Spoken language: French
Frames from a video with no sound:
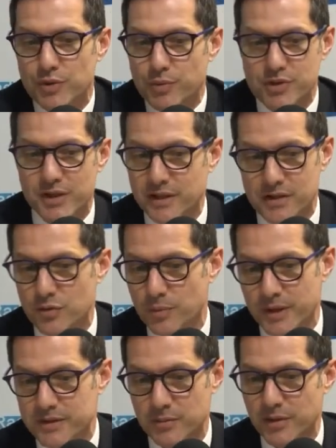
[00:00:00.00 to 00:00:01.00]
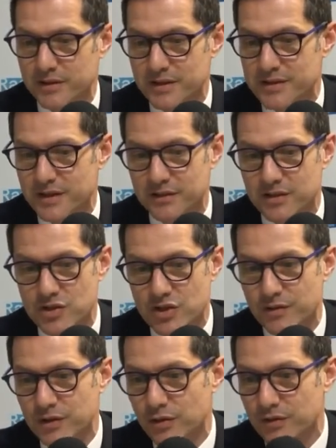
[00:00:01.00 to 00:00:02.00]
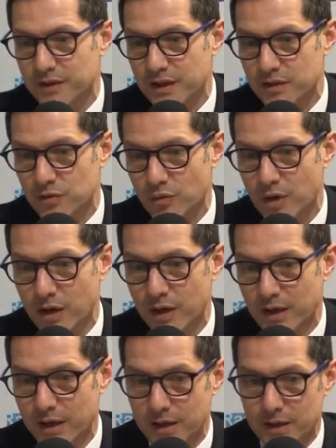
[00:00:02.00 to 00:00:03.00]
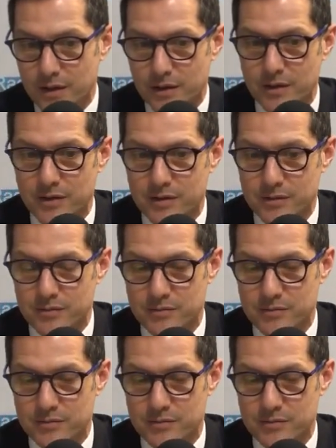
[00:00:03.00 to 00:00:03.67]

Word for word: J'ai posé la question, par exemple, la desserte TGV de notre territoire euh,